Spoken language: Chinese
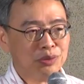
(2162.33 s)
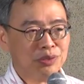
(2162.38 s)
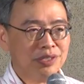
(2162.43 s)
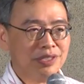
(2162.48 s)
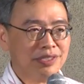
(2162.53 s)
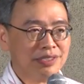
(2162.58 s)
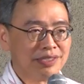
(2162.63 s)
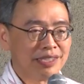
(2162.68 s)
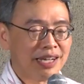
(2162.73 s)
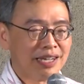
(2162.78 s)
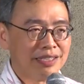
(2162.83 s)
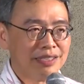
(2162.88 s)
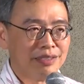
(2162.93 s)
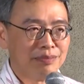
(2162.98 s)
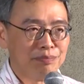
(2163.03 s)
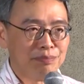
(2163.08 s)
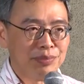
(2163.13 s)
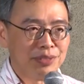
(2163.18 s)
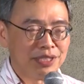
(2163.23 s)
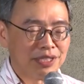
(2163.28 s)
五的差
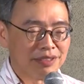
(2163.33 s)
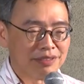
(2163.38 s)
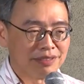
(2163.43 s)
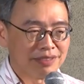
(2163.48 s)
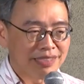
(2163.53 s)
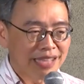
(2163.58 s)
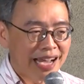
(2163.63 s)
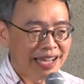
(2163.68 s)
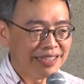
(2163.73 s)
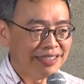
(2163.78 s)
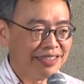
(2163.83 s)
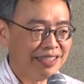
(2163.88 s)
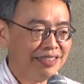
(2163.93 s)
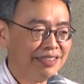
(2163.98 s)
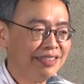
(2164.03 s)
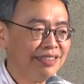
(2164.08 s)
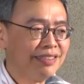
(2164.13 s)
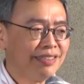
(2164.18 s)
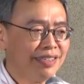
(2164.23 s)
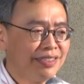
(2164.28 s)
异比较大一点
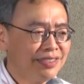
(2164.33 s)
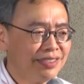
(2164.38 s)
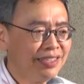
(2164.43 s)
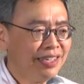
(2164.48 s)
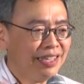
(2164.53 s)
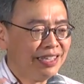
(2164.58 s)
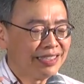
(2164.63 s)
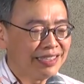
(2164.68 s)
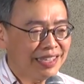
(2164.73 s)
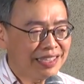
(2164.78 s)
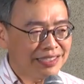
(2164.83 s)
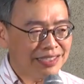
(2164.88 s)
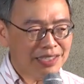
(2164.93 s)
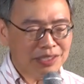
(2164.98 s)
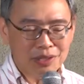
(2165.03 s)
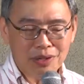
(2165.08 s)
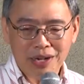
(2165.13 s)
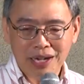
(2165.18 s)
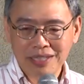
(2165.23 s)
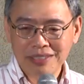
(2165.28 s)
点，但是大家
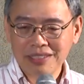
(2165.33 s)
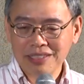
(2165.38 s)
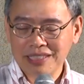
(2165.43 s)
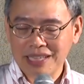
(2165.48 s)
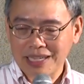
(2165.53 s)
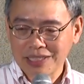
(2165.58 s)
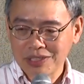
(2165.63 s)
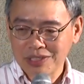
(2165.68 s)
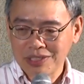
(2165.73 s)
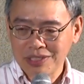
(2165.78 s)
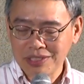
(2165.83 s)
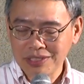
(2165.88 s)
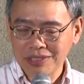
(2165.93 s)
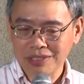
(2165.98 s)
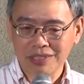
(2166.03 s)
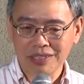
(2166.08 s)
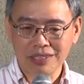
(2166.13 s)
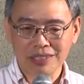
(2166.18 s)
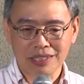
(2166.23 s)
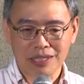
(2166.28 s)
都还是拿七
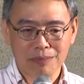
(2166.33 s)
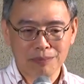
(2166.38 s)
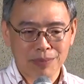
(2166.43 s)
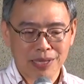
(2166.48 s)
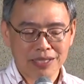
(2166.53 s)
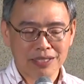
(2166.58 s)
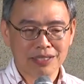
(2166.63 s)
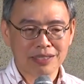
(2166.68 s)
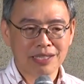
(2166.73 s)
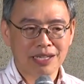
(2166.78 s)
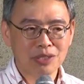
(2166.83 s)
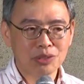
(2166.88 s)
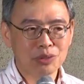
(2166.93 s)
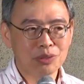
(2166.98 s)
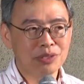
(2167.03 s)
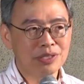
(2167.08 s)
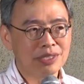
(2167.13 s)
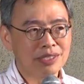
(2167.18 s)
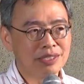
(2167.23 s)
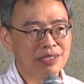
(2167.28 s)
十二年版的当
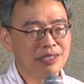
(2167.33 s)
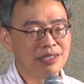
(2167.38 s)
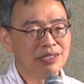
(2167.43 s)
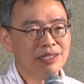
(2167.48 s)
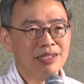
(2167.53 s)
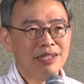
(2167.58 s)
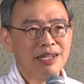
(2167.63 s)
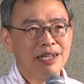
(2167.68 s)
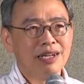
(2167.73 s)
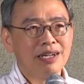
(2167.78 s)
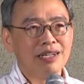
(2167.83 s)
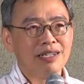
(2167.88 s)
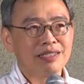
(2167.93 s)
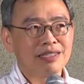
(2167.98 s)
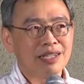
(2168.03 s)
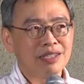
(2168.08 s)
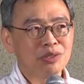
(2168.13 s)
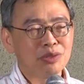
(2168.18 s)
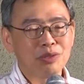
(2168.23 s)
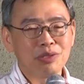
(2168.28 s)
做一个。
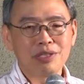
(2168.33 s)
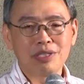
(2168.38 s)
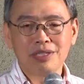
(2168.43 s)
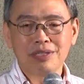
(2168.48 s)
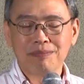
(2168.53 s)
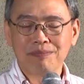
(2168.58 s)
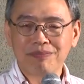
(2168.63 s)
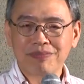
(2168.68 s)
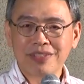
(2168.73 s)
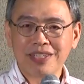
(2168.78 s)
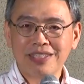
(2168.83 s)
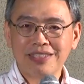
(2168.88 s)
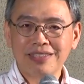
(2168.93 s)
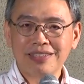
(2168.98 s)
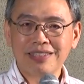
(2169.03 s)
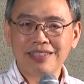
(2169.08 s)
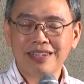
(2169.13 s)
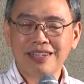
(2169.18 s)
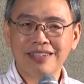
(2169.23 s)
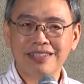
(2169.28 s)
当做一个
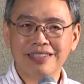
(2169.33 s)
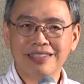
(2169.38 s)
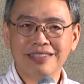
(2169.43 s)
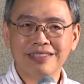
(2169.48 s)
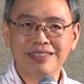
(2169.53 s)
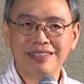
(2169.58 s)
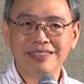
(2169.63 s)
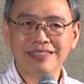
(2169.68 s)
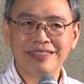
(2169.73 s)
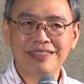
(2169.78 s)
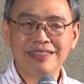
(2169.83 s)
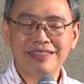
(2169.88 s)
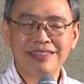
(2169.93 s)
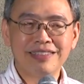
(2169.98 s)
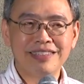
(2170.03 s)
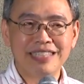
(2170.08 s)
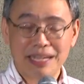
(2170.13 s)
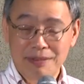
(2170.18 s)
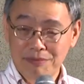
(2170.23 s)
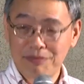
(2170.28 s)
呃
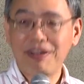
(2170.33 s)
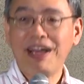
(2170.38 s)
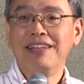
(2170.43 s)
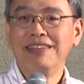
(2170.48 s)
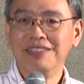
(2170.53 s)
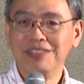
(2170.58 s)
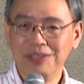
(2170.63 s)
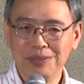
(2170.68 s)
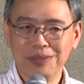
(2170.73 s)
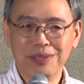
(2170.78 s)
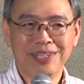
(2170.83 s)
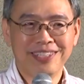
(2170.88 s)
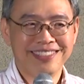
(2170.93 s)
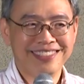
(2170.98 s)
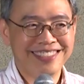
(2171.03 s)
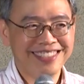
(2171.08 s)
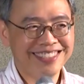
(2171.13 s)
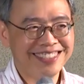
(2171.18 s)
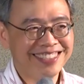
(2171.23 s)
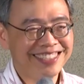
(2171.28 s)
典范，就是说
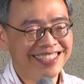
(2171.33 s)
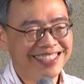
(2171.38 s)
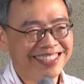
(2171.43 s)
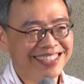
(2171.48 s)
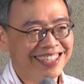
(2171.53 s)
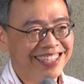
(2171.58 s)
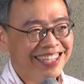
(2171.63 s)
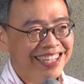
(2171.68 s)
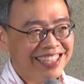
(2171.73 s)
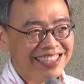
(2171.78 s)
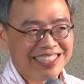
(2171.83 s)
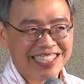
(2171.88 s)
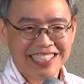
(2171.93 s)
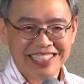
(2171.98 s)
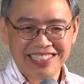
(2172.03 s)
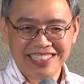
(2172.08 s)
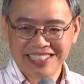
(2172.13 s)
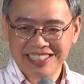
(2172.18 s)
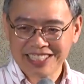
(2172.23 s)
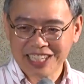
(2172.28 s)
这是一个
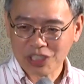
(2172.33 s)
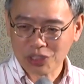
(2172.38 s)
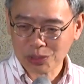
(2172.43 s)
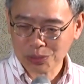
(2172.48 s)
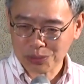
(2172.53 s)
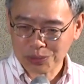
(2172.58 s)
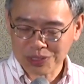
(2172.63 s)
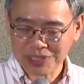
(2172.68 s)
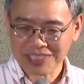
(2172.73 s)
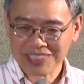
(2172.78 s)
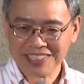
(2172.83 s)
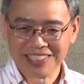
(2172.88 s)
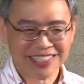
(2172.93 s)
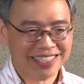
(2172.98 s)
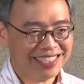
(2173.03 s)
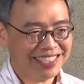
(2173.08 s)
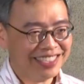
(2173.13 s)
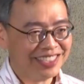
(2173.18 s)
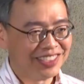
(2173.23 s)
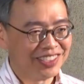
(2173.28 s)
典型在速习
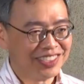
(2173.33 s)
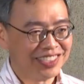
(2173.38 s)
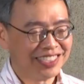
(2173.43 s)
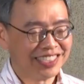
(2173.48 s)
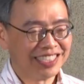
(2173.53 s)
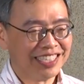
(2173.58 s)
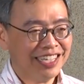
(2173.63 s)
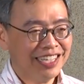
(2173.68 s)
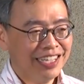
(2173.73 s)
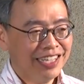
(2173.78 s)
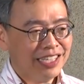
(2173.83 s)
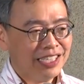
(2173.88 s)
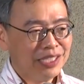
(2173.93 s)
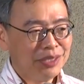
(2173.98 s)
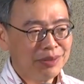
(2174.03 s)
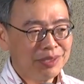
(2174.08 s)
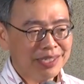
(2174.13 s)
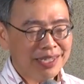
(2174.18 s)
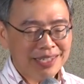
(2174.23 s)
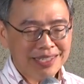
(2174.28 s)
的事情，
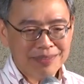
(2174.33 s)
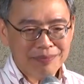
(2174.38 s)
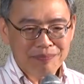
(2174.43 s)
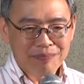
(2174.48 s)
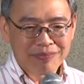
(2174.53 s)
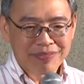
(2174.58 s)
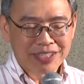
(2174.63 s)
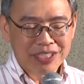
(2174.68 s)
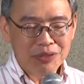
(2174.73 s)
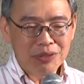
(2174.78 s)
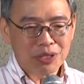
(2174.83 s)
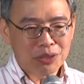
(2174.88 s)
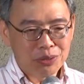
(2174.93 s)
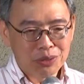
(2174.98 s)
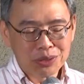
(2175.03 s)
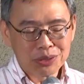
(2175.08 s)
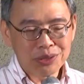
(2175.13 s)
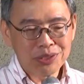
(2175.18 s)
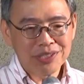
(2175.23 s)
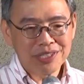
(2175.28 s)
因为它因为
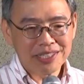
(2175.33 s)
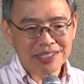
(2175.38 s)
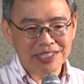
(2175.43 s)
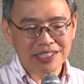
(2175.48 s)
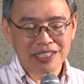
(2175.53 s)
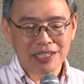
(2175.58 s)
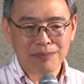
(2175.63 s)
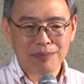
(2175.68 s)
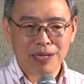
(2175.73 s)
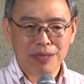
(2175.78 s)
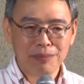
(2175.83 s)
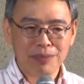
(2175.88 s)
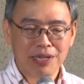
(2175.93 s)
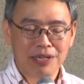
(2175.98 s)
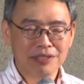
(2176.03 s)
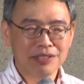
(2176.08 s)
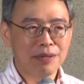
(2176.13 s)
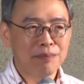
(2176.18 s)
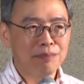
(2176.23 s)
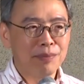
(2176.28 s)
过去那几个版本
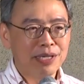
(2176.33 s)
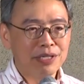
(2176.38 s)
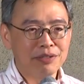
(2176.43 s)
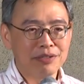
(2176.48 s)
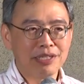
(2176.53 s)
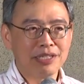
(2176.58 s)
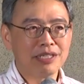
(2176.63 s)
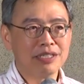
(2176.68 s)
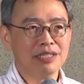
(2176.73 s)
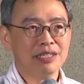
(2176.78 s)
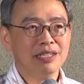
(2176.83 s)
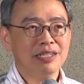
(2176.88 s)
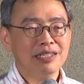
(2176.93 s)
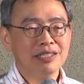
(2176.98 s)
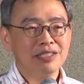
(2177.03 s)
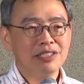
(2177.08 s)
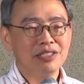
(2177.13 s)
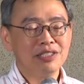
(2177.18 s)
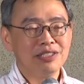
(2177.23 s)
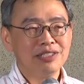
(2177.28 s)
好像没有一个
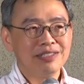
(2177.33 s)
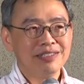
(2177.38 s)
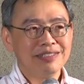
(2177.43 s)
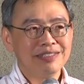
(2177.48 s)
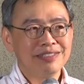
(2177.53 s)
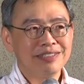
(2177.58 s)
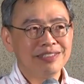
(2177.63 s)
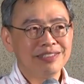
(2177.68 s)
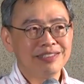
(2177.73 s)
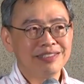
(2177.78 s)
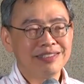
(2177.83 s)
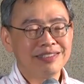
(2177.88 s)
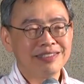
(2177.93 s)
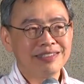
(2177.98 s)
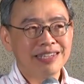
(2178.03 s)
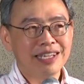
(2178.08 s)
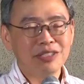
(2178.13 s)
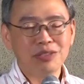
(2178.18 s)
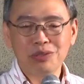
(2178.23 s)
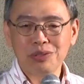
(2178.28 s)
是是
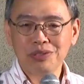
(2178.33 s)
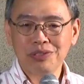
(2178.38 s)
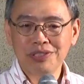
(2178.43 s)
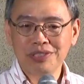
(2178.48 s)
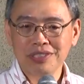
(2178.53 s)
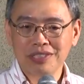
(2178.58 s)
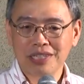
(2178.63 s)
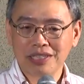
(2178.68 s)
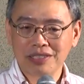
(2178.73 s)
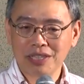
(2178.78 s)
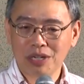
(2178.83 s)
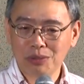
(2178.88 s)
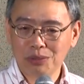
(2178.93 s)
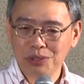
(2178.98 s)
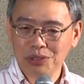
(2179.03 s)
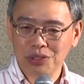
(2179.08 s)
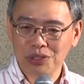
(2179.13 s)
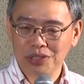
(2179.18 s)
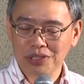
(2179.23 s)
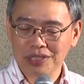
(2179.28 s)
占据市场超
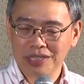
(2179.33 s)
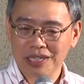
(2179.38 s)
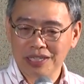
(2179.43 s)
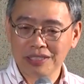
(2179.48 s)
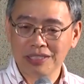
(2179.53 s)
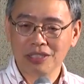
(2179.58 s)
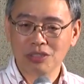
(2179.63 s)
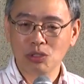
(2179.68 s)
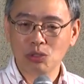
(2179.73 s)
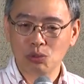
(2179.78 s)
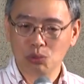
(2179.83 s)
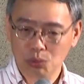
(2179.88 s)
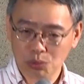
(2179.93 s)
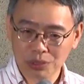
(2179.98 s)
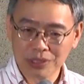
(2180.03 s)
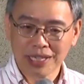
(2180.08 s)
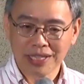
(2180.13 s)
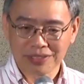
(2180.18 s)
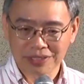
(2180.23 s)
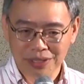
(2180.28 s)
过十年，而且是
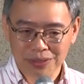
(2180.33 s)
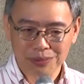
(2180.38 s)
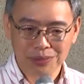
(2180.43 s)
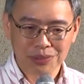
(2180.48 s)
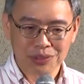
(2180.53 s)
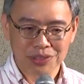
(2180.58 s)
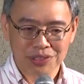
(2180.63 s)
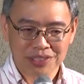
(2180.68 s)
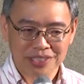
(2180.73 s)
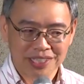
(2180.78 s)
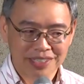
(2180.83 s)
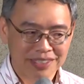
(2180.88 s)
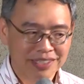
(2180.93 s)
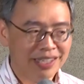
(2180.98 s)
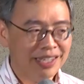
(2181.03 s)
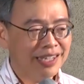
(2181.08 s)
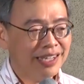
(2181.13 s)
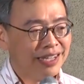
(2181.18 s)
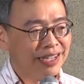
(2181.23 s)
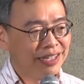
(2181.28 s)
独占超过十年的，
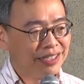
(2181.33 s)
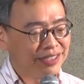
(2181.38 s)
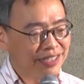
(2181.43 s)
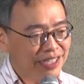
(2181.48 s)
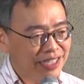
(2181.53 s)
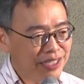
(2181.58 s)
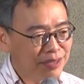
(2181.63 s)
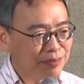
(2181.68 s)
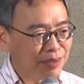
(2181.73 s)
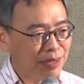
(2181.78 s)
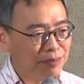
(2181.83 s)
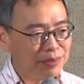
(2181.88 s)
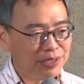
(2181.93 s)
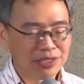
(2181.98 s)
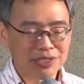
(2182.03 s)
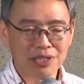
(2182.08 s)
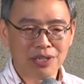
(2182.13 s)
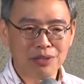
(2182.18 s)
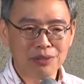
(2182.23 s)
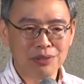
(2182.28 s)
而这一个版
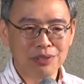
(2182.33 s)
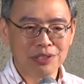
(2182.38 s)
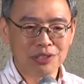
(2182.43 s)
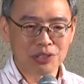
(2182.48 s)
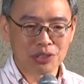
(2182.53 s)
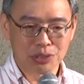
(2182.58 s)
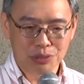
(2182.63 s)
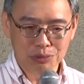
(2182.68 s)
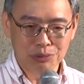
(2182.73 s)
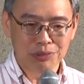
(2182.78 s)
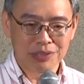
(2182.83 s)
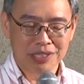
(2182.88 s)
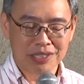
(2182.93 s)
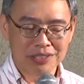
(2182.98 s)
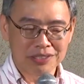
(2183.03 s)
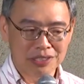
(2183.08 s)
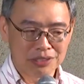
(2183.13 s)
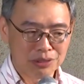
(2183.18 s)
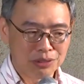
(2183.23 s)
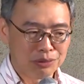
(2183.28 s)
本超过了十五年，
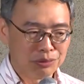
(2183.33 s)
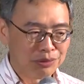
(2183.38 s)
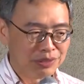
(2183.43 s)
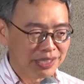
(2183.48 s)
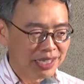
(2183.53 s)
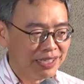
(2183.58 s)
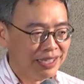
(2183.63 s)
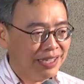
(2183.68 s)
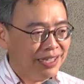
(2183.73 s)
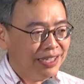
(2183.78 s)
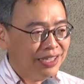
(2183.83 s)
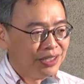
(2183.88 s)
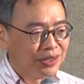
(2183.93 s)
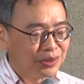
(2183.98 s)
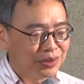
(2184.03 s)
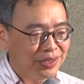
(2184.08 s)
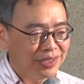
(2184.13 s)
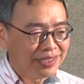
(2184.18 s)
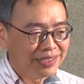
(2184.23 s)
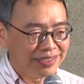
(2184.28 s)
而且是独占，
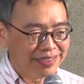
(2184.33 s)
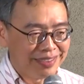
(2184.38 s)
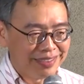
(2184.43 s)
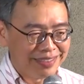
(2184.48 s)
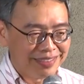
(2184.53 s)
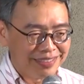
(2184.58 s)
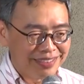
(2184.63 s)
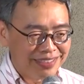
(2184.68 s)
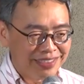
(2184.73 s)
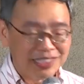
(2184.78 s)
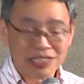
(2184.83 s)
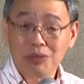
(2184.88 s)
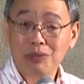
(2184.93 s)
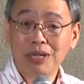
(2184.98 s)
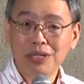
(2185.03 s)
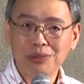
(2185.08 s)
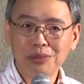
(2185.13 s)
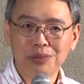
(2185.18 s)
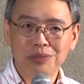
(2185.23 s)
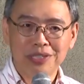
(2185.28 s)
所以习
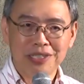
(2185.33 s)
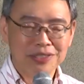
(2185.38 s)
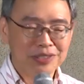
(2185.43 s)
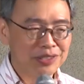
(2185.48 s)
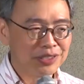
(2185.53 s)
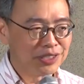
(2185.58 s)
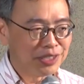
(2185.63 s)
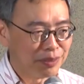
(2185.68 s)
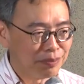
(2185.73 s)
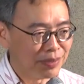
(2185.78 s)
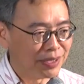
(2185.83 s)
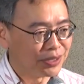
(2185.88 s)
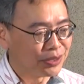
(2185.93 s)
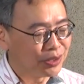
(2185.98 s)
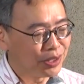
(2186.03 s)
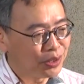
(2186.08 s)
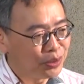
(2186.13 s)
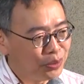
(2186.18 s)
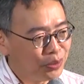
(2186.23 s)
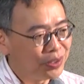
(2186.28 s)
惯入人之身嘛，
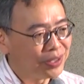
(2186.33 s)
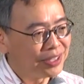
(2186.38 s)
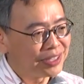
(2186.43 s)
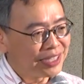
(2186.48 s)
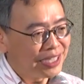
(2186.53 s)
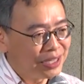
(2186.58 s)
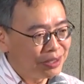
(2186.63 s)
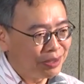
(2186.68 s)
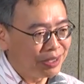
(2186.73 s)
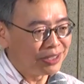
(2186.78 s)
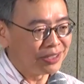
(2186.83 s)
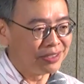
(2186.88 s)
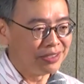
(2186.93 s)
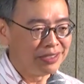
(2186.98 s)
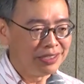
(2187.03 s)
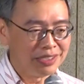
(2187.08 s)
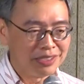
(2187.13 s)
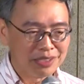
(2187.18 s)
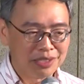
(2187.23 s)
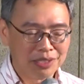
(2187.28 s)
所以过了这一段时
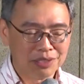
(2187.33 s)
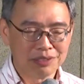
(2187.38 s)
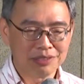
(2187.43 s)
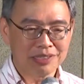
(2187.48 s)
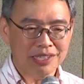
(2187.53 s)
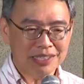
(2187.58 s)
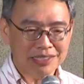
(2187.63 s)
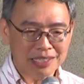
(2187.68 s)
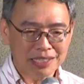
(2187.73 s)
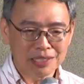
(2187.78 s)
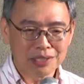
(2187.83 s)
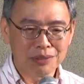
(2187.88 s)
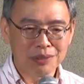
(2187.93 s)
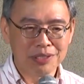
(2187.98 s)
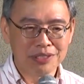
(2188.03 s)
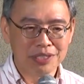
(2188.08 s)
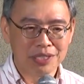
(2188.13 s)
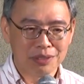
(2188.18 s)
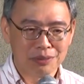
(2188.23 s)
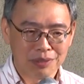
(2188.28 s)
期之后，大家都
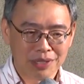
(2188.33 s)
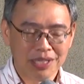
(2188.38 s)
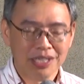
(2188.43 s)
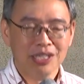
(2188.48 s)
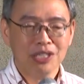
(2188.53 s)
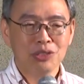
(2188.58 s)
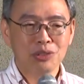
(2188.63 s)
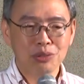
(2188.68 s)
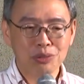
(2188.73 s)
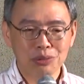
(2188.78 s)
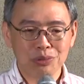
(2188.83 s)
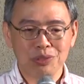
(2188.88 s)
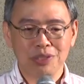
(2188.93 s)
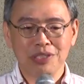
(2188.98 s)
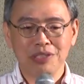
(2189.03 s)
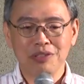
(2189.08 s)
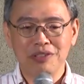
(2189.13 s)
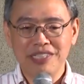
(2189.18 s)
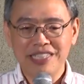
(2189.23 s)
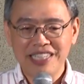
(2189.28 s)
会认为数
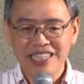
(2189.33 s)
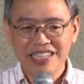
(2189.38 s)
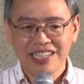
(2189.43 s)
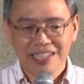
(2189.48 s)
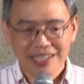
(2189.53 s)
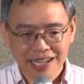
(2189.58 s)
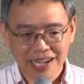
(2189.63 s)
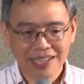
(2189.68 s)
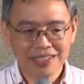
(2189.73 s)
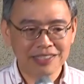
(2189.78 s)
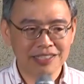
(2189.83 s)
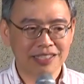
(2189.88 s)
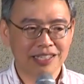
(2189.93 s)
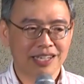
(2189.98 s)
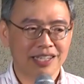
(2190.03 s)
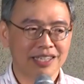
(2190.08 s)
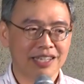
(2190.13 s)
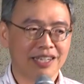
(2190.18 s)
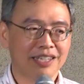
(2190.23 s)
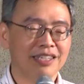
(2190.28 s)
学就应该是
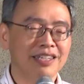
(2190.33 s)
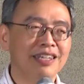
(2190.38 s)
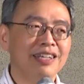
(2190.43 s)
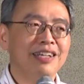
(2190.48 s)
那样。